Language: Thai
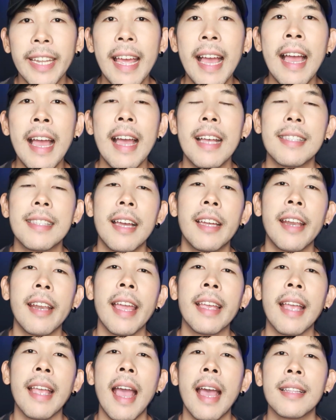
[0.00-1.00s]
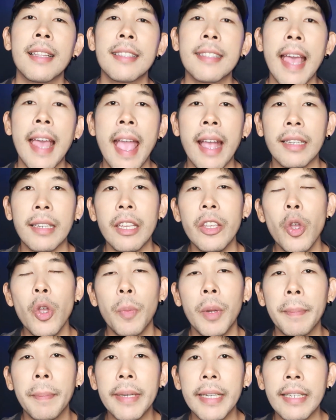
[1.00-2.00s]
ดาร์อาจจะรายงานแสงที่อยู่
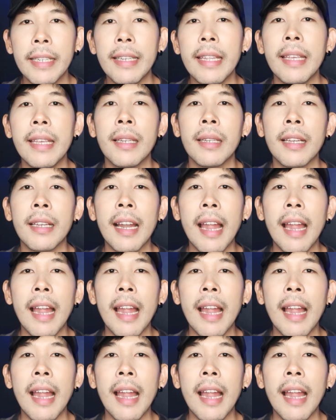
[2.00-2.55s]
บนพื้นดิน